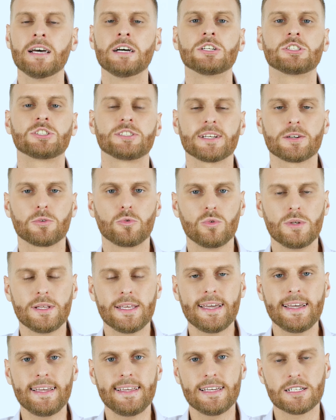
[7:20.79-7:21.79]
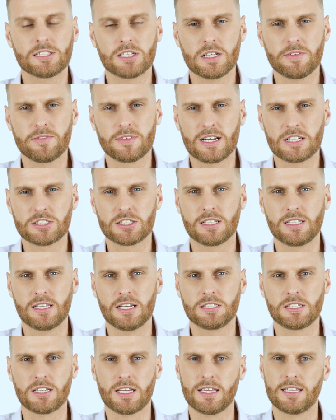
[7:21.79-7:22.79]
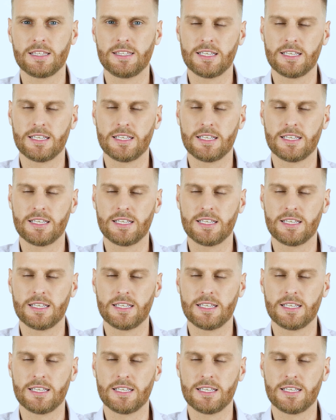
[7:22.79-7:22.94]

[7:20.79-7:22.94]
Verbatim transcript: szczególnie jeżeli w naszej diecie